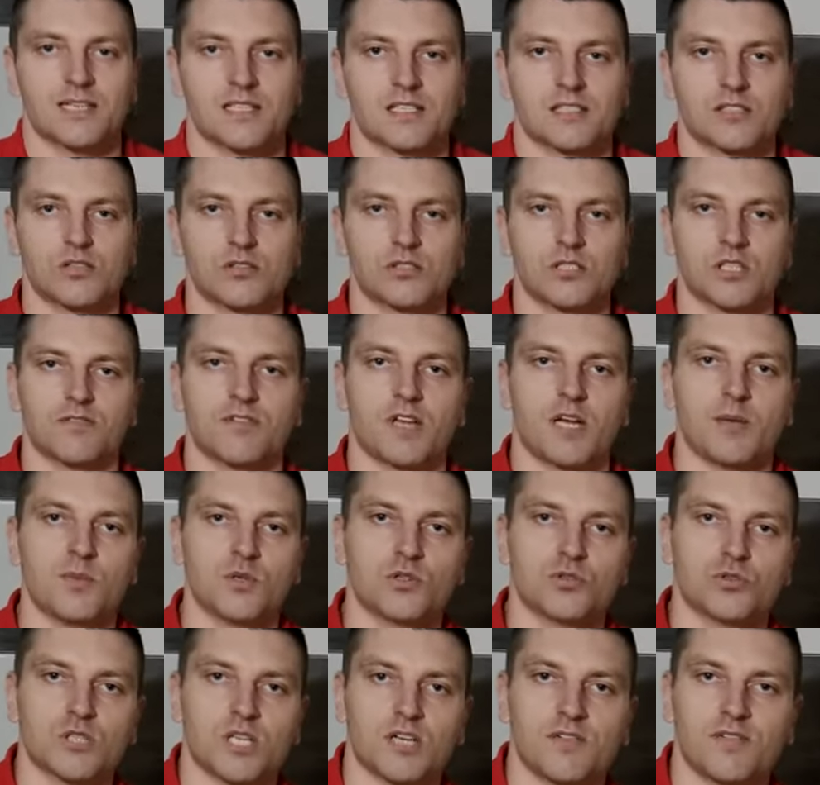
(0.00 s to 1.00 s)

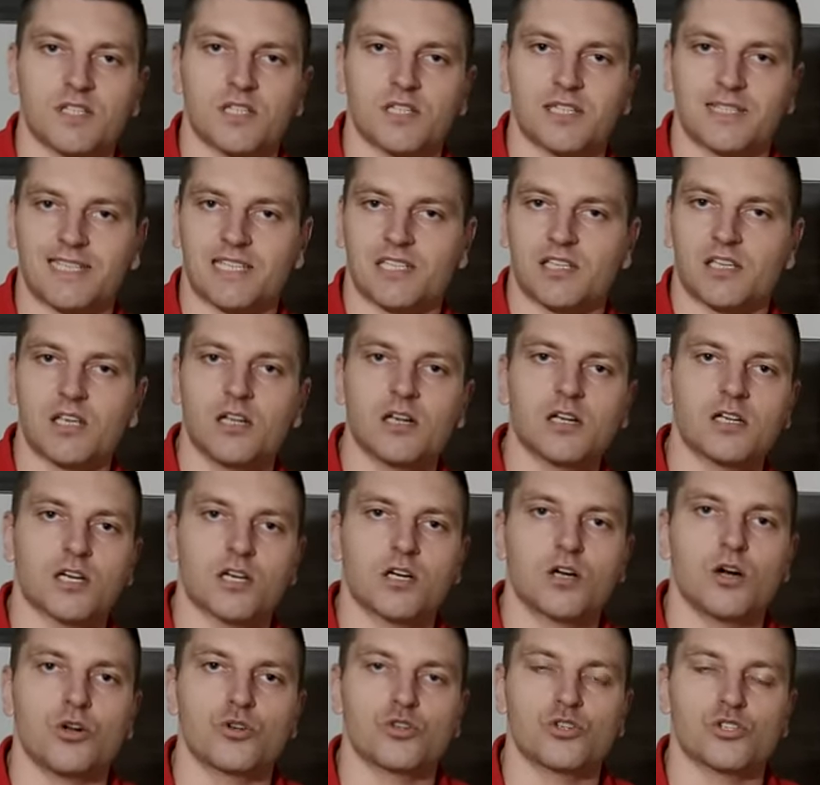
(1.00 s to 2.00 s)
Zostawiamy to nawet na
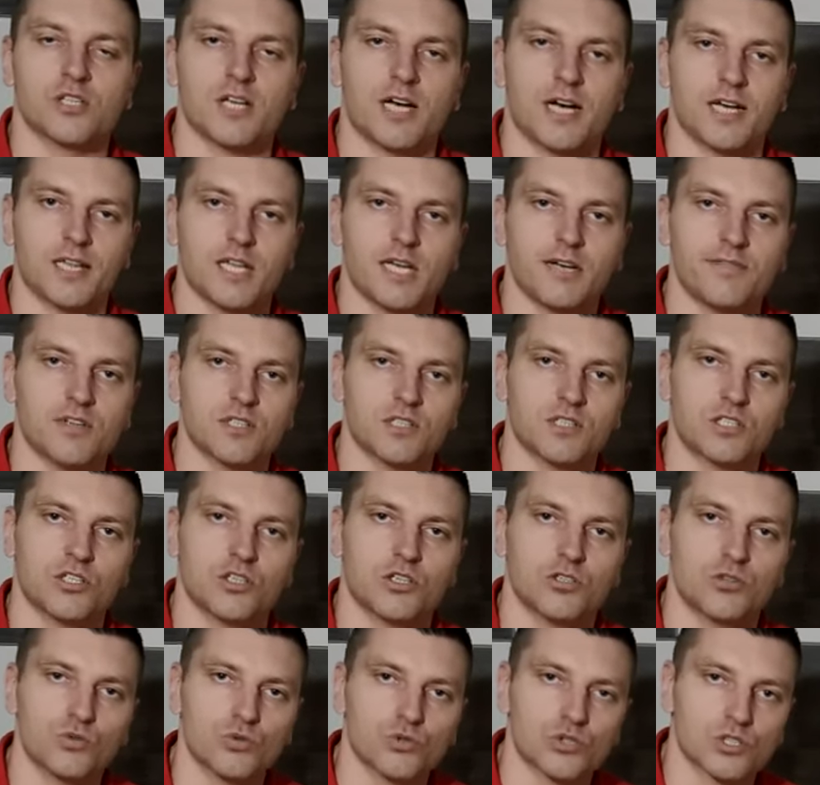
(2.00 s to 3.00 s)
kilka godzin, a nawet
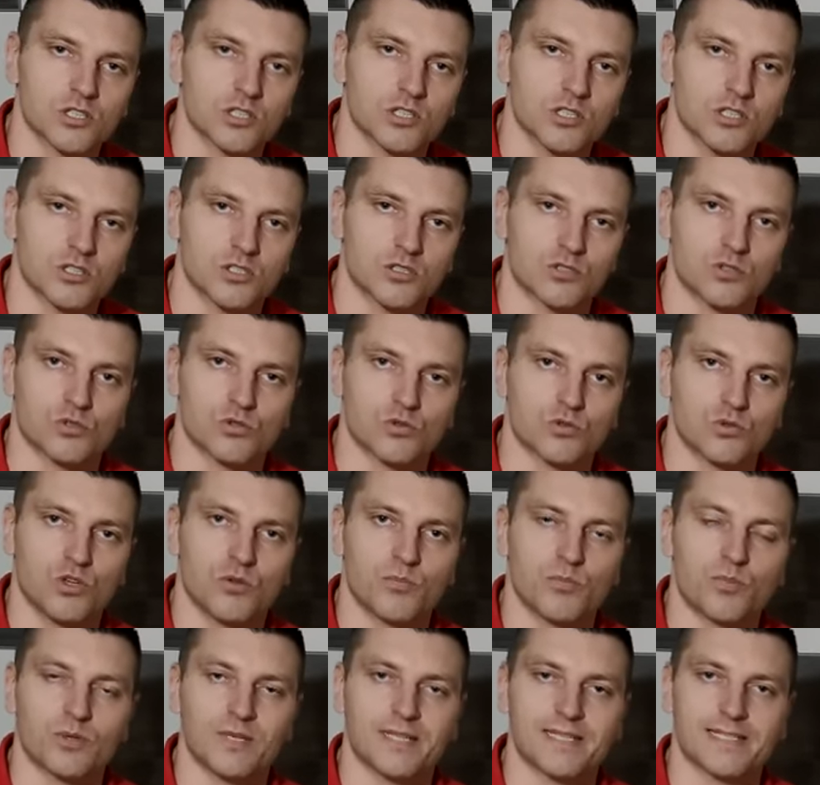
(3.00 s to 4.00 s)
niektórzy
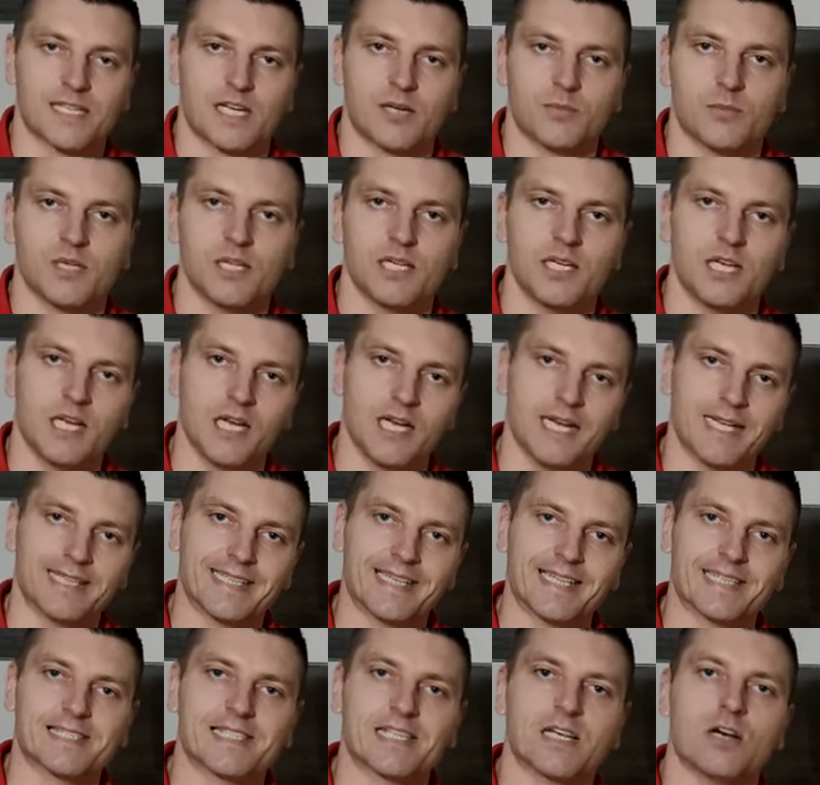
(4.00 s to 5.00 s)
stosują, polecamy
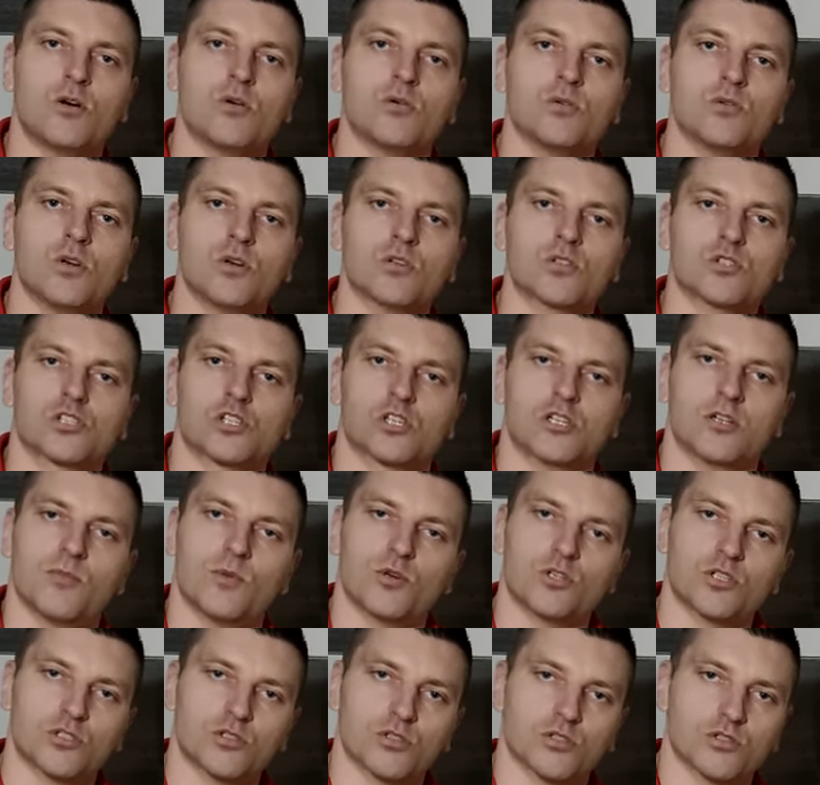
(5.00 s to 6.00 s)
na całą noc, czyli
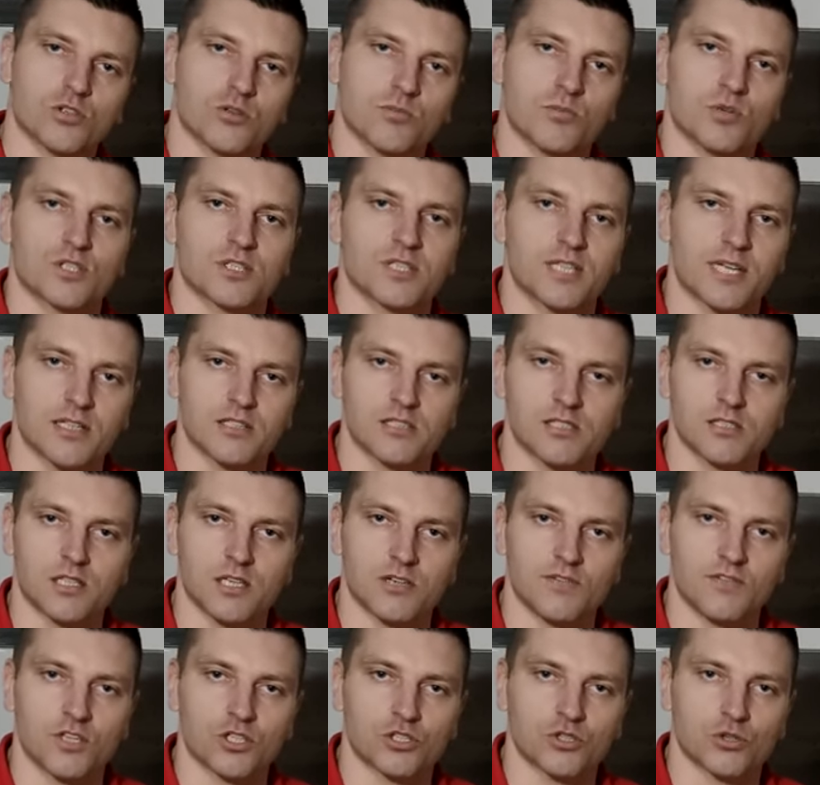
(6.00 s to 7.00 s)
można to zrobić na,
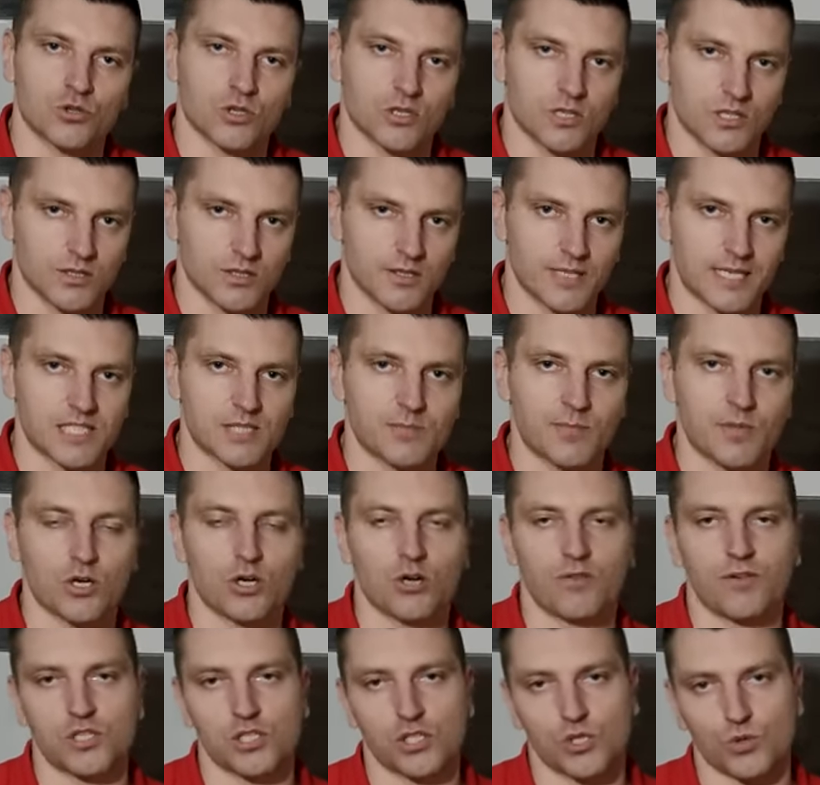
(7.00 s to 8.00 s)
na wieczór,
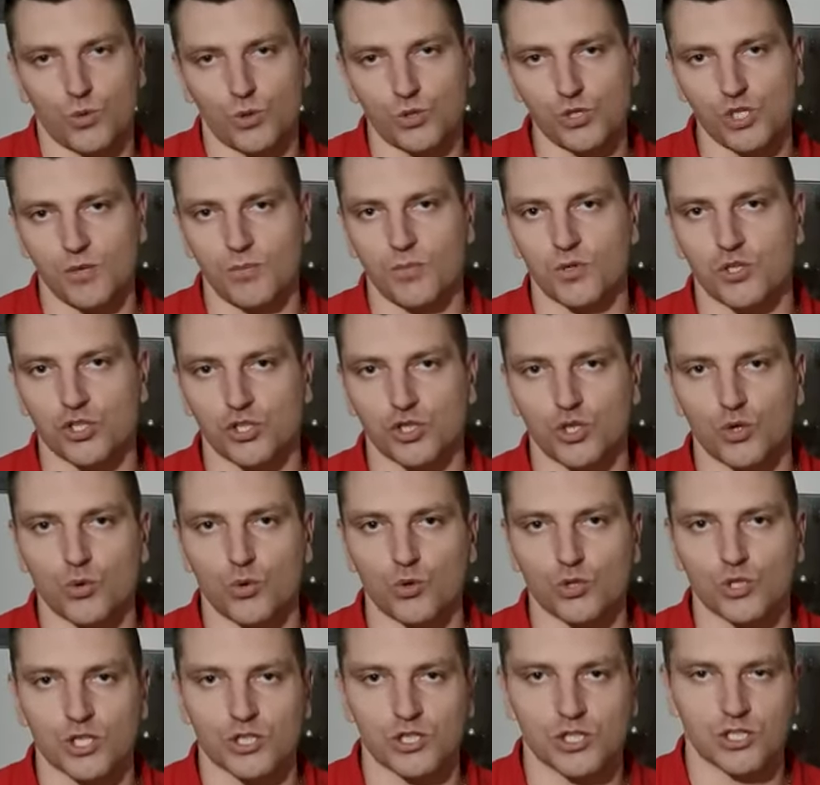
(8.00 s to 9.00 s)
nasmarować, kładziemy się do
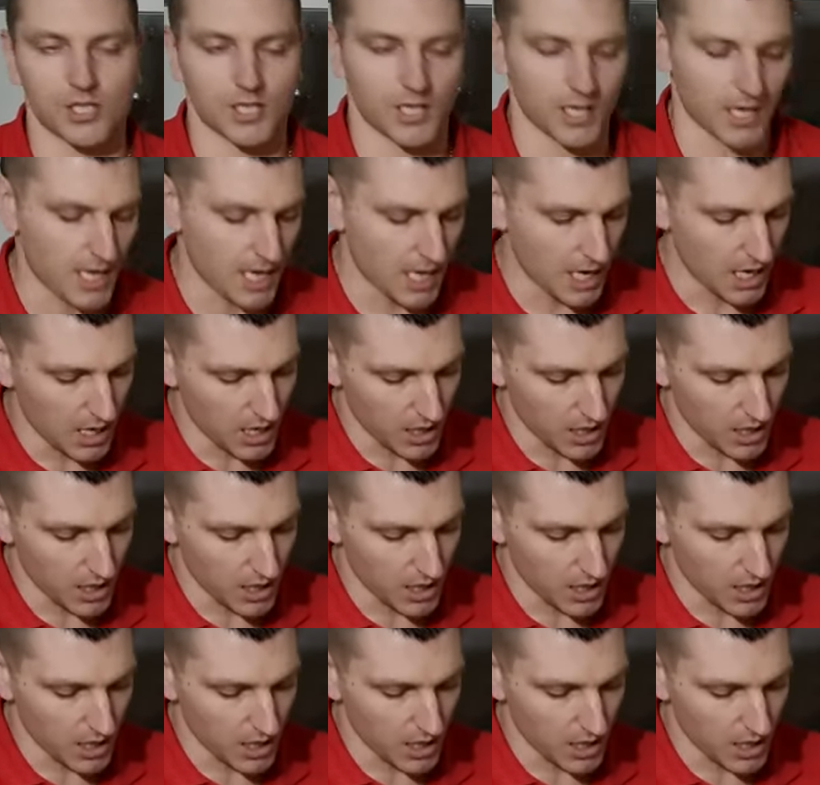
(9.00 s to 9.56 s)
łóżeczka,